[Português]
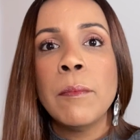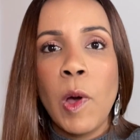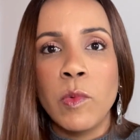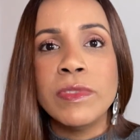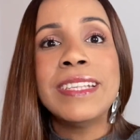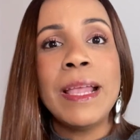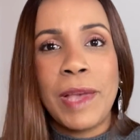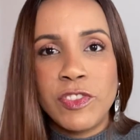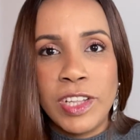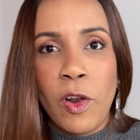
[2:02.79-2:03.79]
Bom, sem
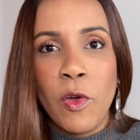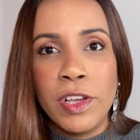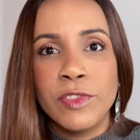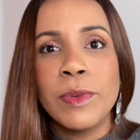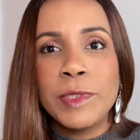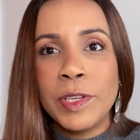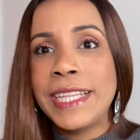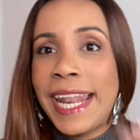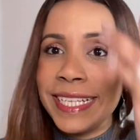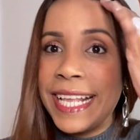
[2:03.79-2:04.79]
mais delongas, vamos ao que
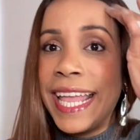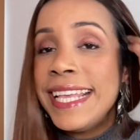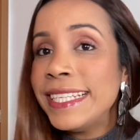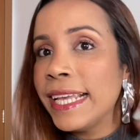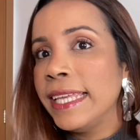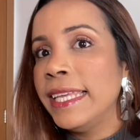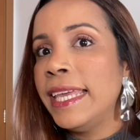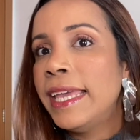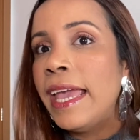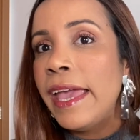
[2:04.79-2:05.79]
interessa. Esse
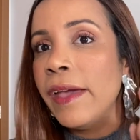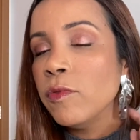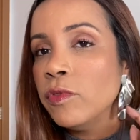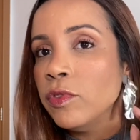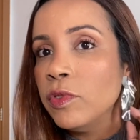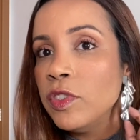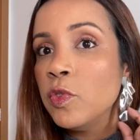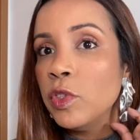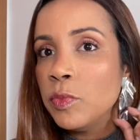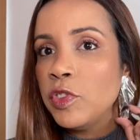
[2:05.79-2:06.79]
aqui é um dos
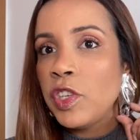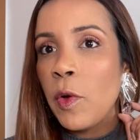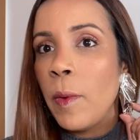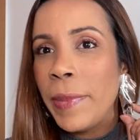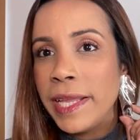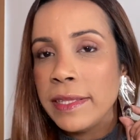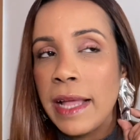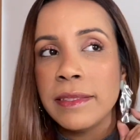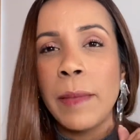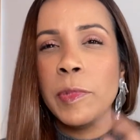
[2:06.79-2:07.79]
últimos que eu comprei, tá?
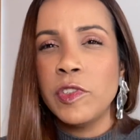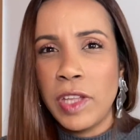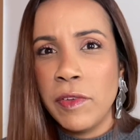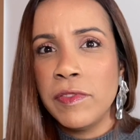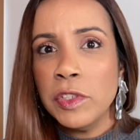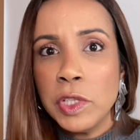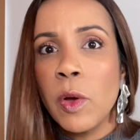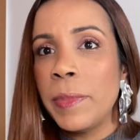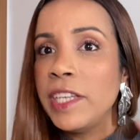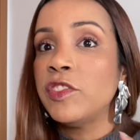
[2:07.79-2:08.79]
Até postei o vídeo de
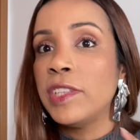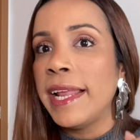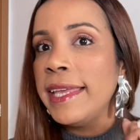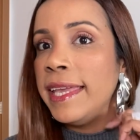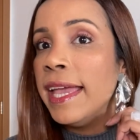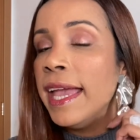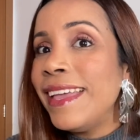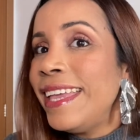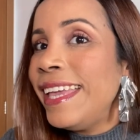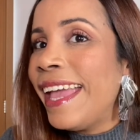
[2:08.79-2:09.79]
comprinhas dele aqui.
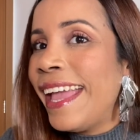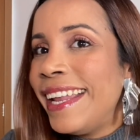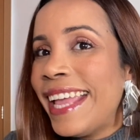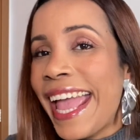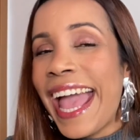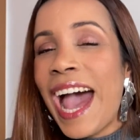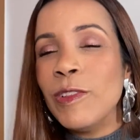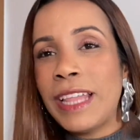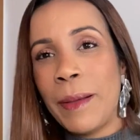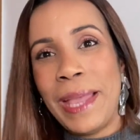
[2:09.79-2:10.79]
E ele é
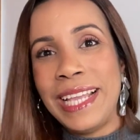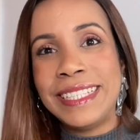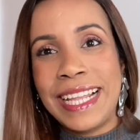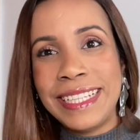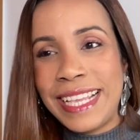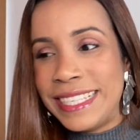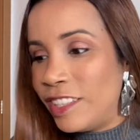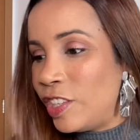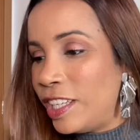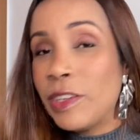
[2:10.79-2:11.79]
altamente tendência,
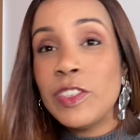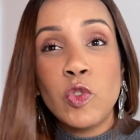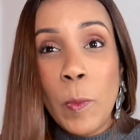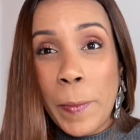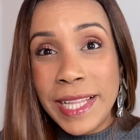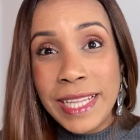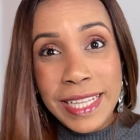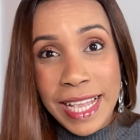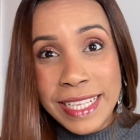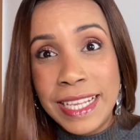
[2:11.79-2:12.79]
gente. É uma super
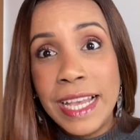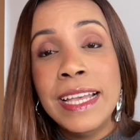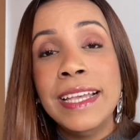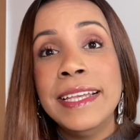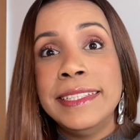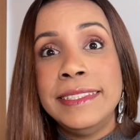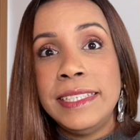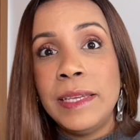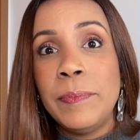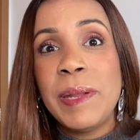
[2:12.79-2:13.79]
tendência
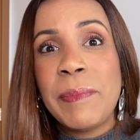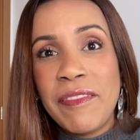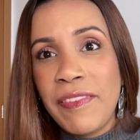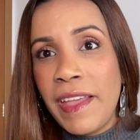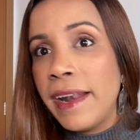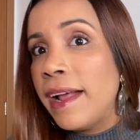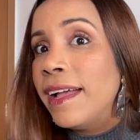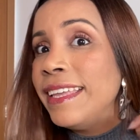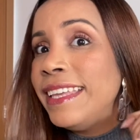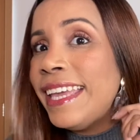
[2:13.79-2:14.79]
de primavera,
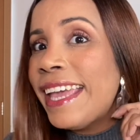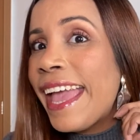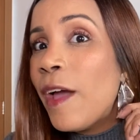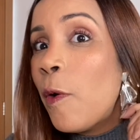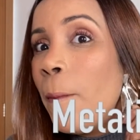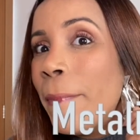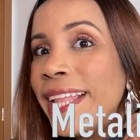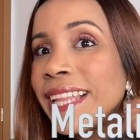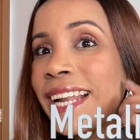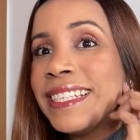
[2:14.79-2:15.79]
que é o
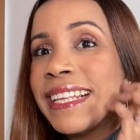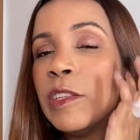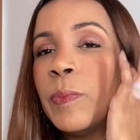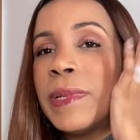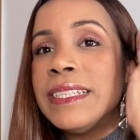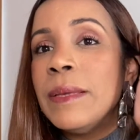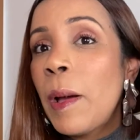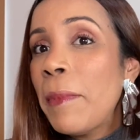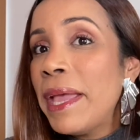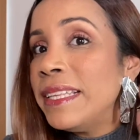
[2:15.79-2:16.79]
metalizado,
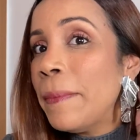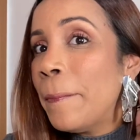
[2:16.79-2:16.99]
principalmente